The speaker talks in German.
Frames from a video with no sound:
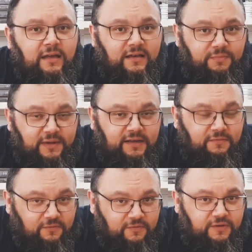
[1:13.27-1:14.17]
Die, Be
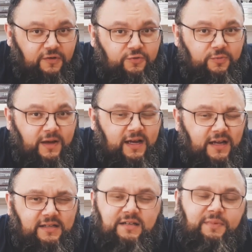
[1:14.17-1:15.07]
die
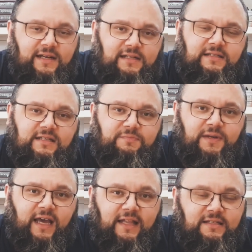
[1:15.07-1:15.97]
Verfügbarkeit dieser Bundles ist
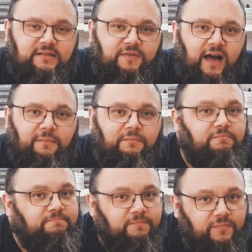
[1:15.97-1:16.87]
begrenzt. Wir
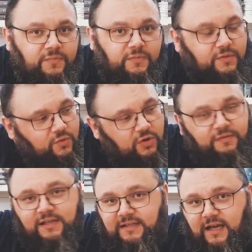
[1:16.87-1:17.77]
haben nur,
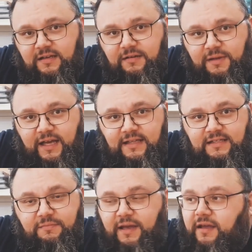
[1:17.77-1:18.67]
wie gesagt, eine
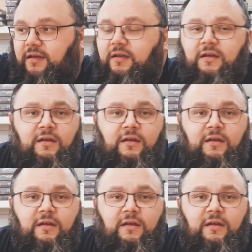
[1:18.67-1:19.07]
begrenzte Menge.